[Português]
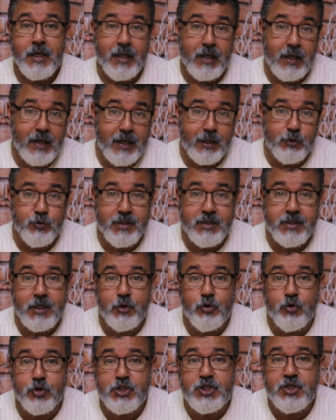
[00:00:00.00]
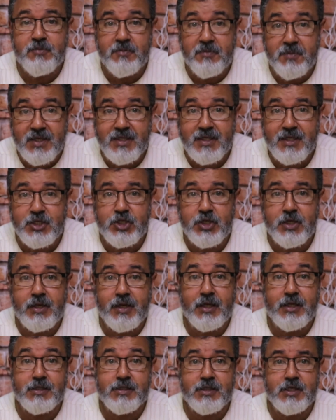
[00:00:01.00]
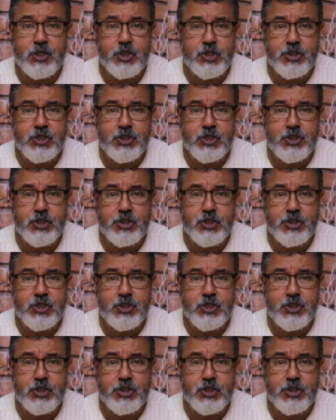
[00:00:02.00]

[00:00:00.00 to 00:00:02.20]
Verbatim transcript: lá no interior de Minas Gerais que